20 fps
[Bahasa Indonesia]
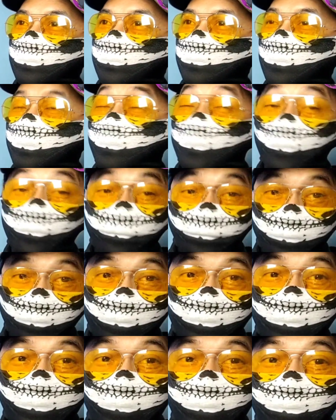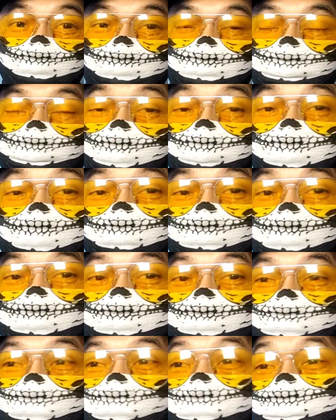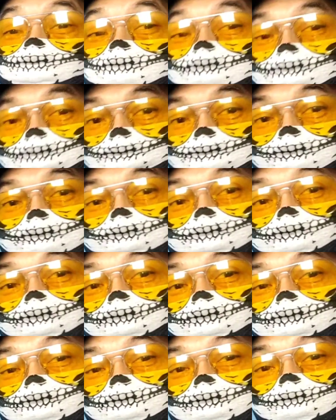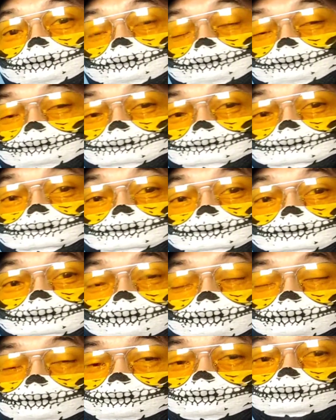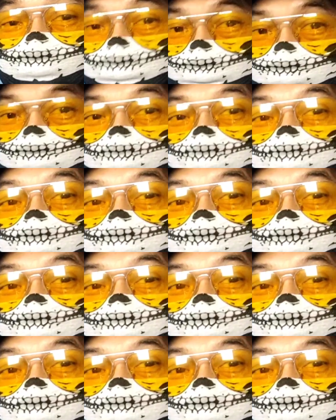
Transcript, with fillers: kan fee dari pembangunan itu milik mereka. Itu halal, iya